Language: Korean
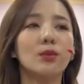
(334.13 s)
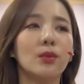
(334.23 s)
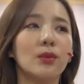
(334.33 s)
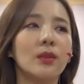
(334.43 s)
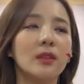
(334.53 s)

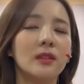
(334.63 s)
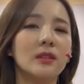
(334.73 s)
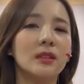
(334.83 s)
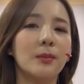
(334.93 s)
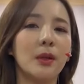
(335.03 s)
또
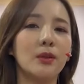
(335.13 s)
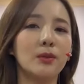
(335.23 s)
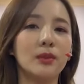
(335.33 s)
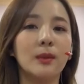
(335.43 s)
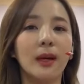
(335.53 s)
이제
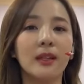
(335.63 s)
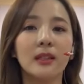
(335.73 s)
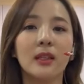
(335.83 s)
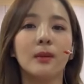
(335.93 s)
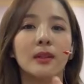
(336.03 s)
배우분들이
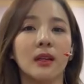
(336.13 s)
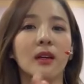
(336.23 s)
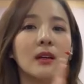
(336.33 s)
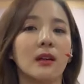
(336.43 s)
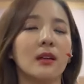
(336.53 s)
바뀔
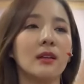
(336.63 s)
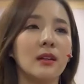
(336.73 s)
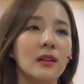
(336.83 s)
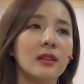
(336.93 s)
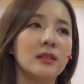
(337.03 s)
때마다
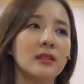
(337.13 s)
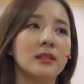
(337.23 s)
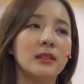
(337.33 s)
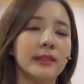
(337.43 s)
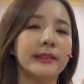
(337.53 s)
그
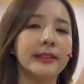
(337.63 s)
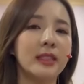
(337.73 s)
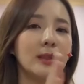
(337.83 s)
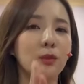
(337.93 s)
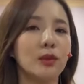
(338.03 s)

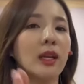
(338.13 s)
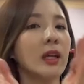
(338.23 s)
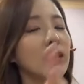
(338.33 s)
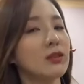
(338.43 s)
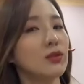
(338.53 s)
느낌도
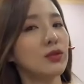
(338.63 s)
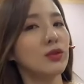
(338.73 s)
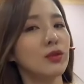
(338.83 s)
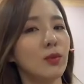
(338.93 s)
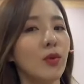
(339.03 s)
다
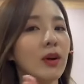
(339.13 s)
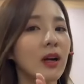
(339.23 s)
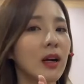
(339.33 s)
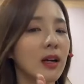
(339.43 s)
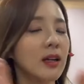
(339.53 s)
다르고
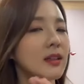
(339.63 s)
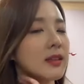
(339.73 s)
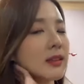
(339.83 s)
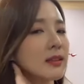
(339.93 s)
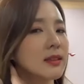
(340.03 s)
뭔가
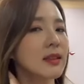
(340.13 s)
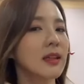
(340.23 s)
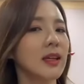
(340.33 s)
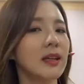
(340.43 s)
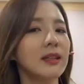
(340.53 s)

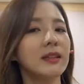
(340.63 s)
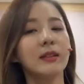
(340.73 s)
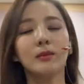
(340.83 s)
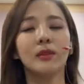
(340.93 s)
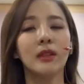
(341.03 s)
다 다르기
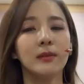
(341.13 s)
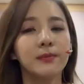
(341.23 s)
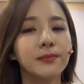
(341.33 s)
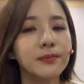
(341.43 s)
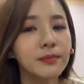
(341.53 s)
때문에
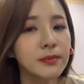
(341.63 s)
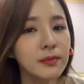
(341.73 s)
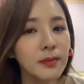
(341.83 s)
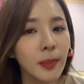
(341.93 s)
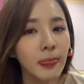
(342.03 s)

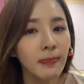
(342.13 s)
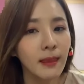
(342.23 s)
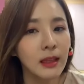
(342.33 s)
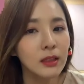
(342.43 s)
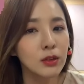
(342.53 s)

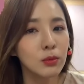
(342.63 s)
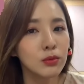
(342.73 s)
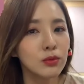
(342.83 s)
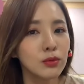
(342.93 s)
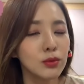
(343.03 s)

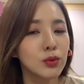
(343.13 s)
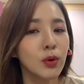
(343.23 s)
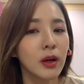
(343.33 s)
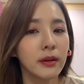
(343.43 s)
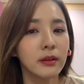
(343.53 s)
너무
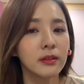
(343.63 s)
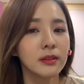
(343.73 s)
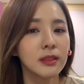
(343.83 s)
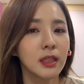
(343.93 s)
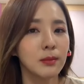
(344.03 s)
좋아요.
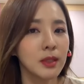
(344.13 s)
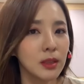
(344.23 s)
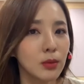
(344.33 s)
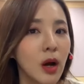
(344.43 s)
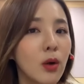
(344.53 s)

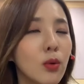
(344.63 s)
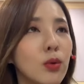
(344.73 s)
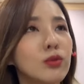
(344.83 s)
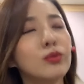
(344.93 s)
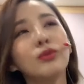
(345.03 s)
재밌기도
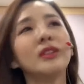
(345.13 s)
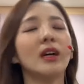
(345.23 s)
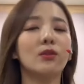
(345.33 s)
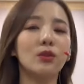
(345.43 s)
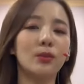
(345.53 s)
하고 두 분
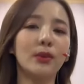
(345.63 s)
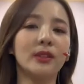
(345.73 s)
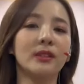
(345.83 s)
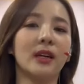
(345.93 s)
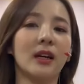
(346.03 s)
다
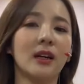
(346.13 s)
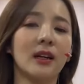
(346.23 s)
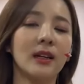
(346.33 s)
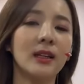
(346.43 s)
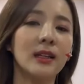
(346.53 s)

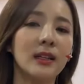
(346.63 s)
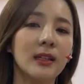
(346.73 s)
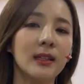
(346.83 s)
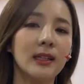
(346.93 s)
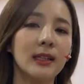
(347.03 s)
꿀보이스라
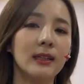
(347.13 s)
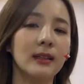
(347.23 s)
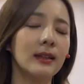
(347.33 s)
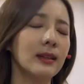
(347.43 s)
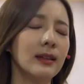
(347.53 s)

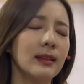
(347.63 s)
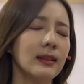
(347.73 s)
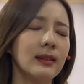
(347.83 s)
아,